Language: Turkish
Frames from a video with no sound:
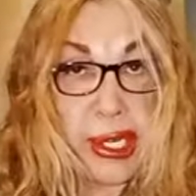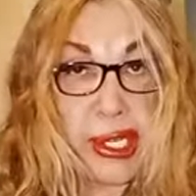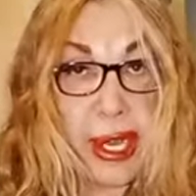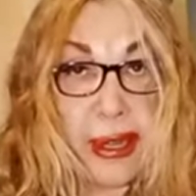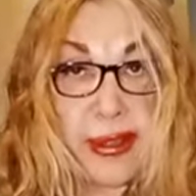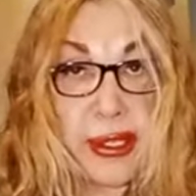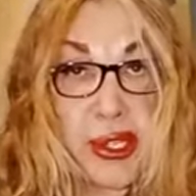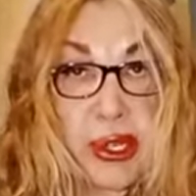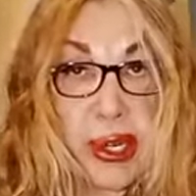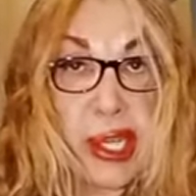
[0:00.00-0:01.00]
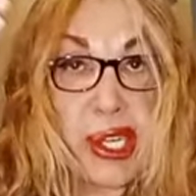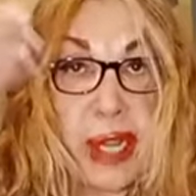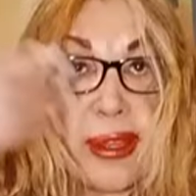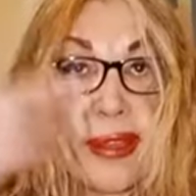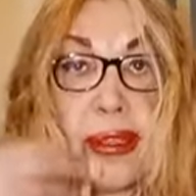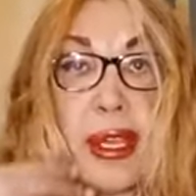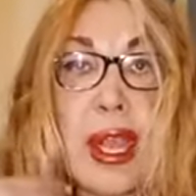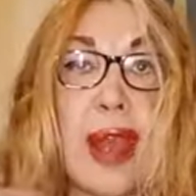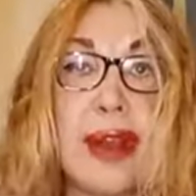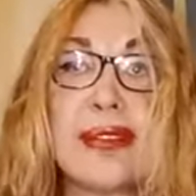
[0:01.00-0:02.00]
Caddesi, Cırnak Caddesi'nde
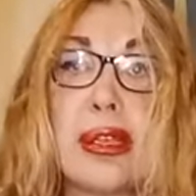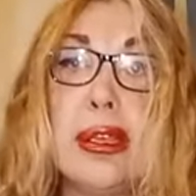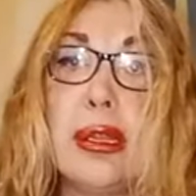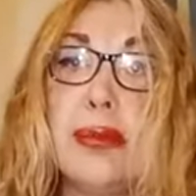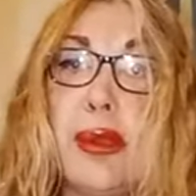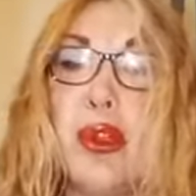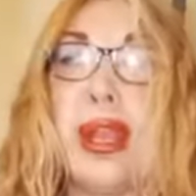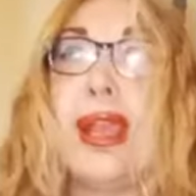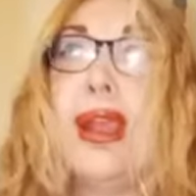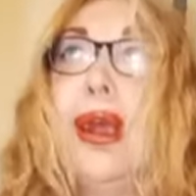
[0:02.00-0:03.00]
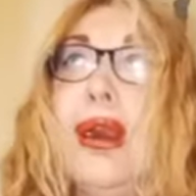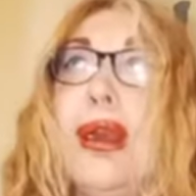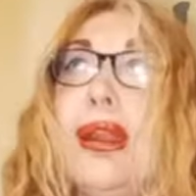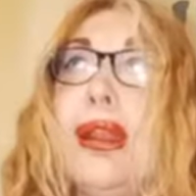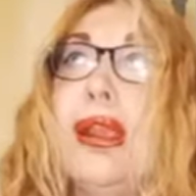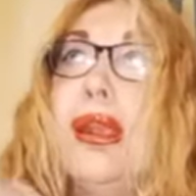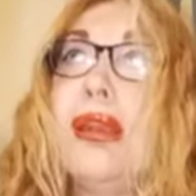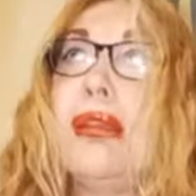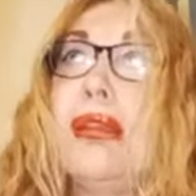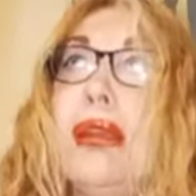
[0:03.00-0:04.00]
yani sayılı böyle. Hani
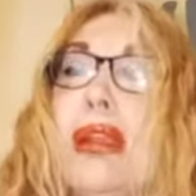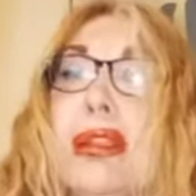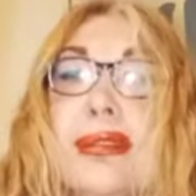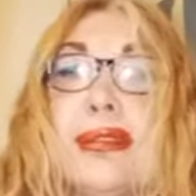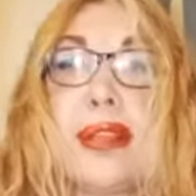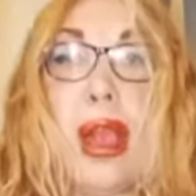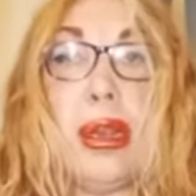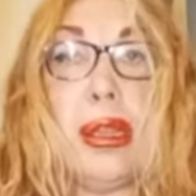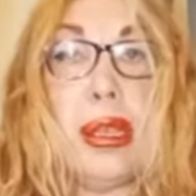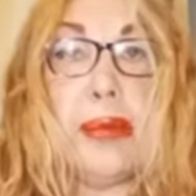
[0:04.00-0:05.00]
yaya desen e,